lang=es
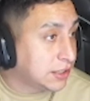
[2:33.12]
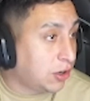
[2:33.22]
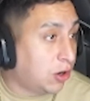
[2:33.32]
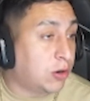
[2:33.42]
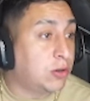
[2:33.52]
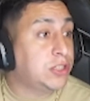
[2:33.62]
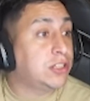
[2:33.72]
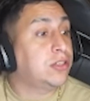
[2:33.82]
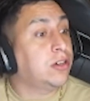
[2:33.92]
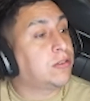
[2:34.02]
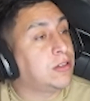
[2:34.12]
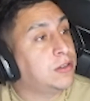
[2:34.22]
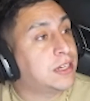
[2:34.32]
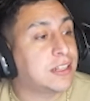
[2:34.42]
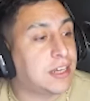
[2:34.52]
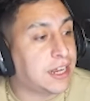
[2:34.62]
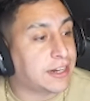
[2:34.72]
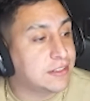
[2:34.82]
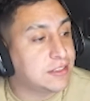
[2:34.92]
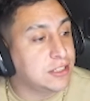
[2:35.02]
o, viste ellos los cuando vas a,
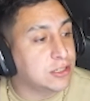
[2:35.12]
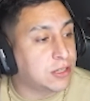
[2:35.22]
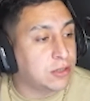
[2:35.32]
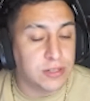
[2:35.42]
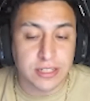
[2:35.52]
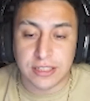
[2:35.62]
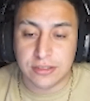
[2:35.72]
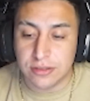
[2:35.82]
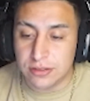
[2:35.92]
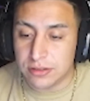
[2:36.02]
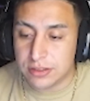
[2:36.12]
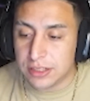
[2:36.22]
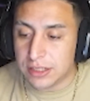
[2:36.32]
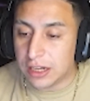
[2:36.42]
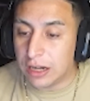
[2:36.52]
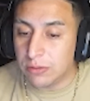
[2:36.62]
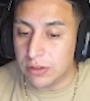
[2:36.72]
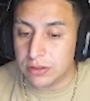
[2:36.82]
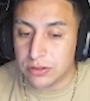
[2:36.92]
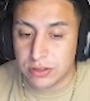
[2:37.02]
retiro o alguna estación, no sé,
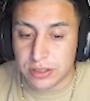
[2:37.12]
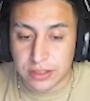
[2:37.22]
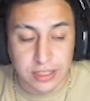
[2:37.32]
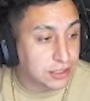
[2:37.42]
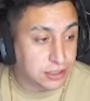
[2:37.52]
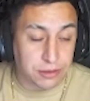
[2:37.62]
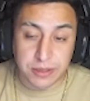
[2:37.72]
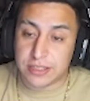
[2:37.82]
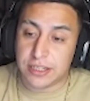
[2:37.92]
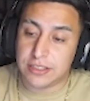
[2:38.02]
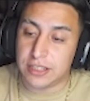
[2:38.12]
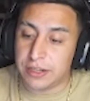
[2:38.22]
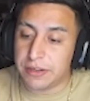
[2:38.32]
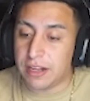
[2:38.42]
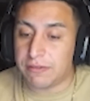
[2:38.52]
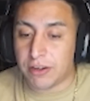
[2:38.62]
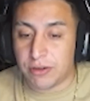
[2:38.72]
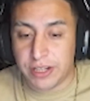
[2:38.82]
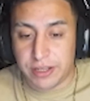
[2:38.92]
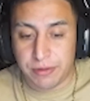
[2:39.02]
algún coso de tren, que ves a ese el que vende
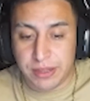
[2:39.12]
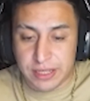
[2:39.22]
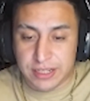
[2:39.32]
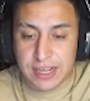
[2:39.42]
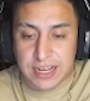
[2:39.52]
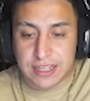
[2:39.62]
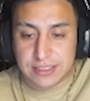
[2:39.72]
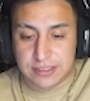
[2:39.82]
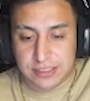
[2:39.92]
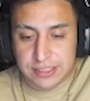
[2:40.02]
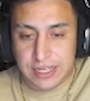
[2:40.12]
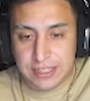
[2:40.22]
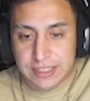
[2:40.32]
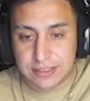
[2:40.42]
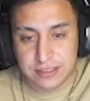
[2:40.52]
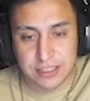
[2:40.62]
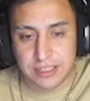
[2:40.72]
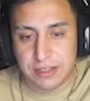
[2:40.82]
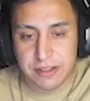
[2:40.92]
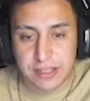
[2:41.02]
alfajores y venden cajas y cajas y que
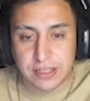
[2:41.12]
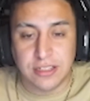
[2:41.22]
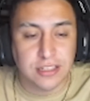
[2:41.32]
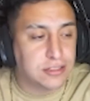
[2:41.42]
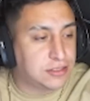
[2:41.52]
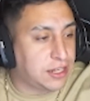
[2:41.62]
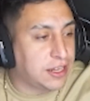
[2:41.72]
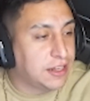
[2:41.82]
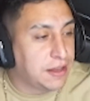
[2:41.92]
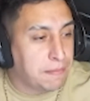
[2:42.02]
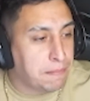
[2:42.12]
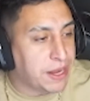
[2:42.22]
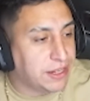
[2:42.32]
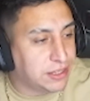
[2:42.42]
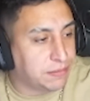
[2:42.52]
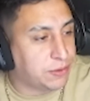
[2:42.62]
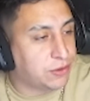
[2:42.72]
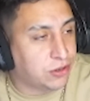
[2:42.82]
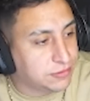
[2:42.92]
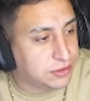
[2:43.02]
te venden, no sé, 20
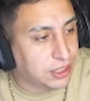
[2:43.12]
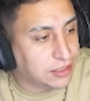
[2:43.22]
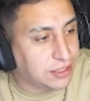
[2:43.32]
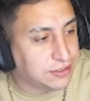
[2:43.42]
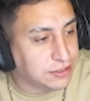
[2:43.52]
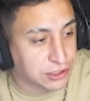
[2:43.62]
por 35